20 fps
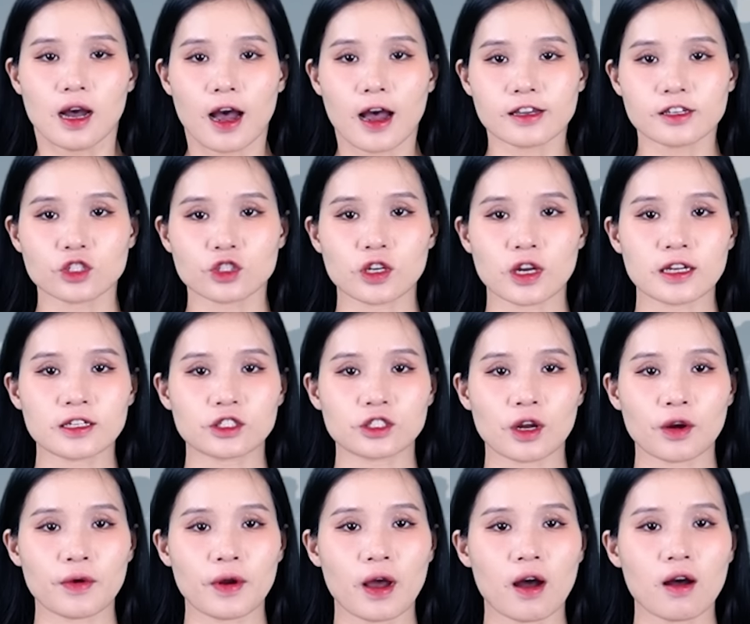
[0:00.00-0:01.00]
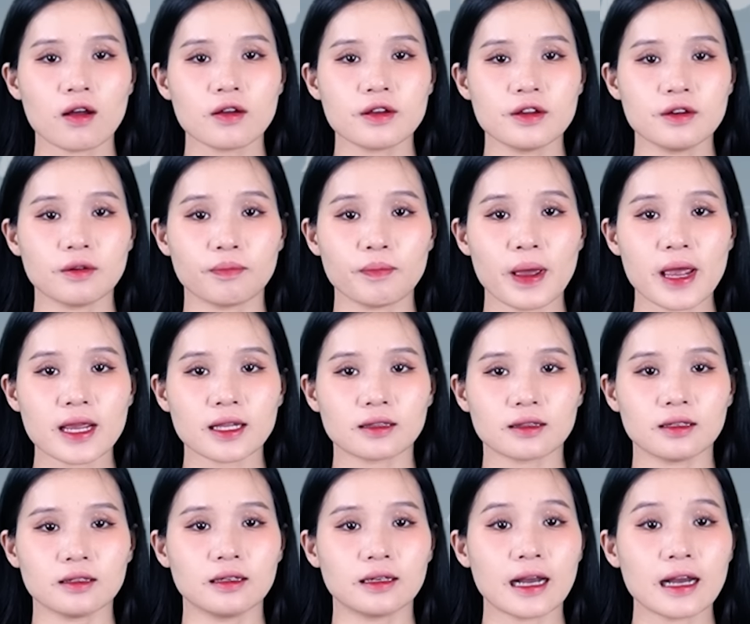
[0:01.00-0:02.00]
Astra sau đó được
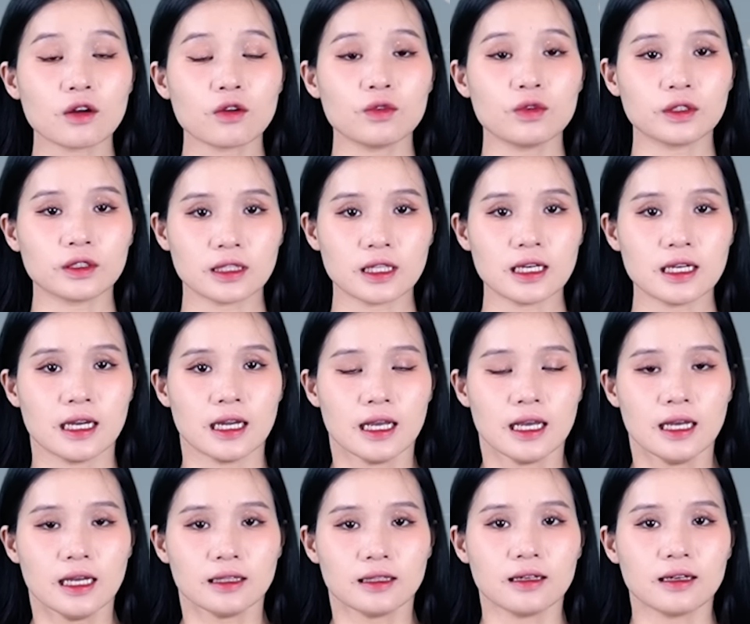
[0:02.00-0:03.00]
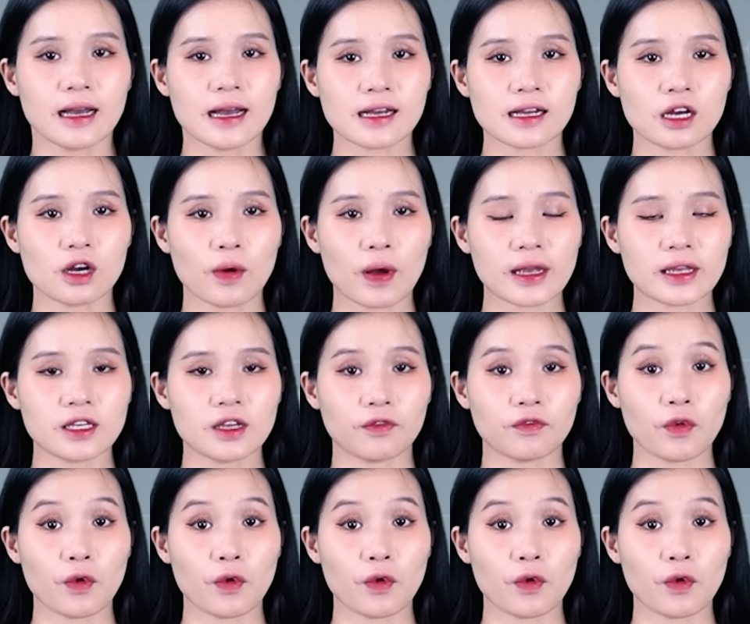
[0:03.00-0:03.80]
biết từ các nguồn tin từ các cơ quan dịch